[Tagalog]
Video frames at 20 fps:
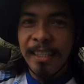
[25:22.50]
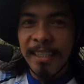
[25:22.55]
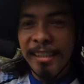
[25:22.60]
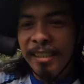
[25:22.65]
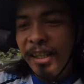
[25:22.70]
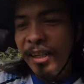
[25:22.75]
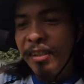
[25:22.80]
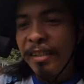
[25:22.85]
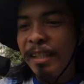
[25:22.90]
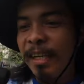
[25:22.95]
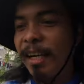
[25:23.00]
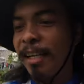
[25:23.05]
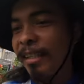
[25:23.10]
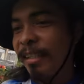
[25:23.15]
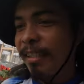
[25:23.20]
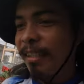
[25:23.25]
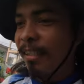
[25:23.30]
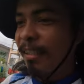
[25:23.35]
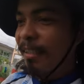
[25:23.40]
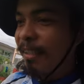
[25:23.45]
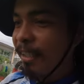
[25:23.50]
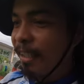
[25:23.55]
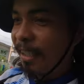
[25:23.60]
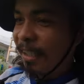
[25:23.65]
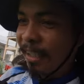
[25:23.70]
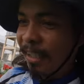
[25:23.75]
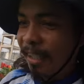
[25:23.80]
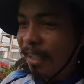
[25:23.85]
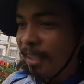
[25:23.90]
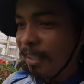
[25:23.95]
so yun guys
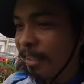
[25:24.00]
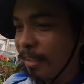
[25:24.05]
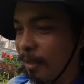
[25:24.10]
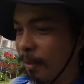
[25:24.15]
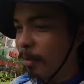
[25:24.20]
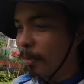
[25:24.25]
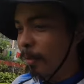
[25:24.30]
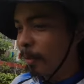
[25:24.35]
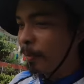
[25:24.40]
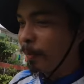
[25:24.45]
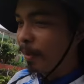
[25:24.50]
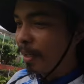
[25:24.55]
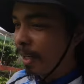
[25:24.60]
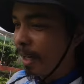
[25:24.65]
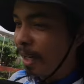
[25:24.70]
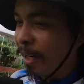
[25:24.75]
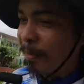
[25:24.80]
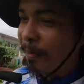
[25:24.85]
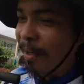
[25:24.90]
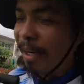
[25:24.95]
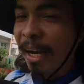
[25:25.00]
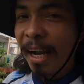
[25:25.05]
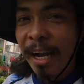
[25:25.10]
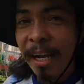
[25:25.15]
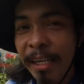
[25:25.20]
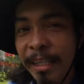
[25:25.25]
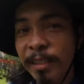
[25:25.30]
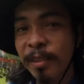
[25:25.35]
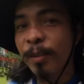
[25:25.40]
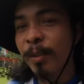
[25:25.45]
siguro mga mag
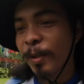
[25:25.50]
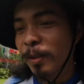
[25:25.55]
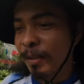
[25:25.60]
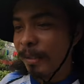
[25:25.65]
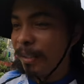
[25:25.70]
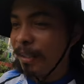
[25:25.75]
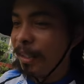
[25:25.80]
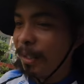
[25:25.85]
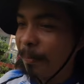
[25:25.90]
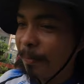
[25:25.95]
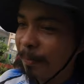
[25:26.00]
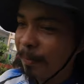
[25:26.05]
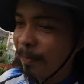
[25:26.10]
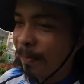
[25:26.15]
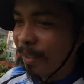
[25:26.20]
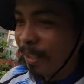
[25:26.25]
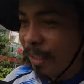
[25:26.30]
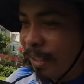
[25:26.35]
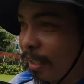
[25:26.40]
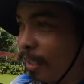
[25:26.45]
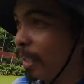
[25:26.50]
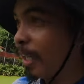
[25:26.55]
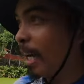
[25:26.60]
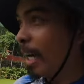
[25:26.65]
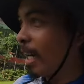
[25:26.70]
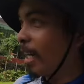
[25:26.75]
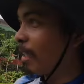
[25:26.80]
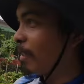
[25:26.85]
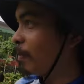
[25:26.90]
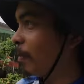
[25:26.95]
alas 12 na
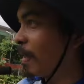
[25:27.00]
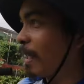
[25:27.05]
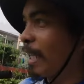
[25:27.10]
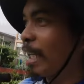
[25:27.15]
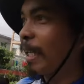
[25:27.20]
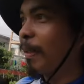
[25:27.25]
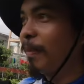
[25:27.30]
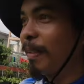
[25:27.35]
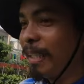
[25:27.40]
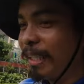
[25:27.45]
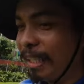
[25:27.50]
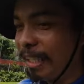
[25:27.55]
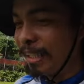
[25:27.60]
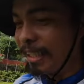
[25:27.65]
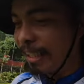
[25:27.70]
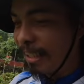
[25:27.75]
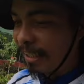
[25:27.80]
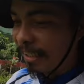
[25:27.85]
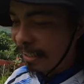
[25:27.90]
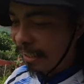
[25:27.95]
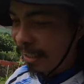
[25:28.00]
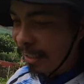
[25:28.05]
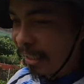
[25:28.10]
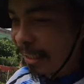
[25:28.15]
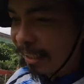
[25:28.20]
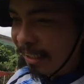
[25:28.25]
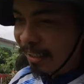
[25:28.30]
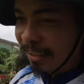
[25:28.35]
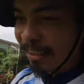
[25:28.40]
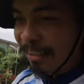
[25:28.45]
naghahunt pa rin kami ni Idol ng
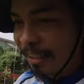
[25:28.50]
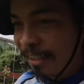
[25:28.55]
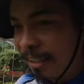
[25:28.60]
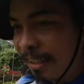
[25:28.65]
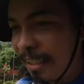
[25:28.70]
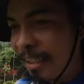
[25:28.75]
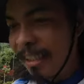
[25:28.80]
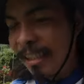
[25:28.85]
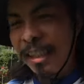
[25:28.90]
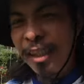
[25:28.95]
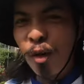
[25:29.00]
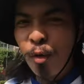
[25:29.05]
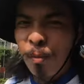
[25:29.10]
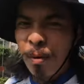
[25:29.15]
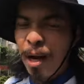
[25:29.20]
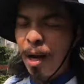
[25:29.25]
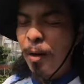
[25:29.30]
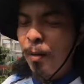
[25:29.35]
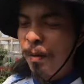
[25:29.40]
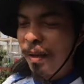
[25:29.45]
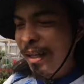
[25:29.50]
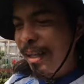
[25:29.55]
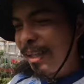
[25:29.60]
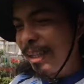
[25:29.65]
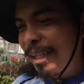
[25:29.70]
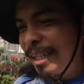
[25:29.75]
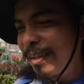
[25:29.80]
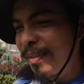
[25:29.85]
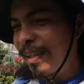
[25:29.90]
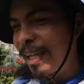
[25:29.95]
dalag hindi ako makauwi eh
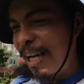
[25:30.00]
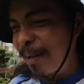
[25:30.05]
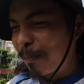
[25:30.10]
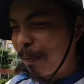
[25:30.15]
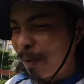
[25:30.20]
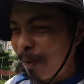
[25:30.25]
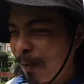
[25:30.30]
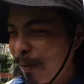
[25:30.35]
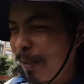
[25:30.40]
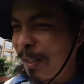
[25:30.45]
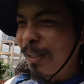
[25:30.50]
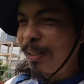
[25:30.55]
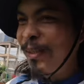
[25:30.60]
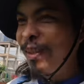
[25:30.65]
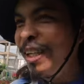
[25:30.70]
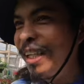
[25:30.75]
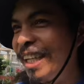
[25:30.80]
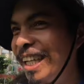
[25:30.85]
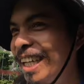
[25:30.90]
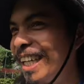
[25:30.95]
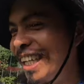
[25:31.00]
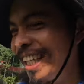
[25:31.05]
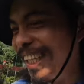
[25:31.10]
wala pang huli to eh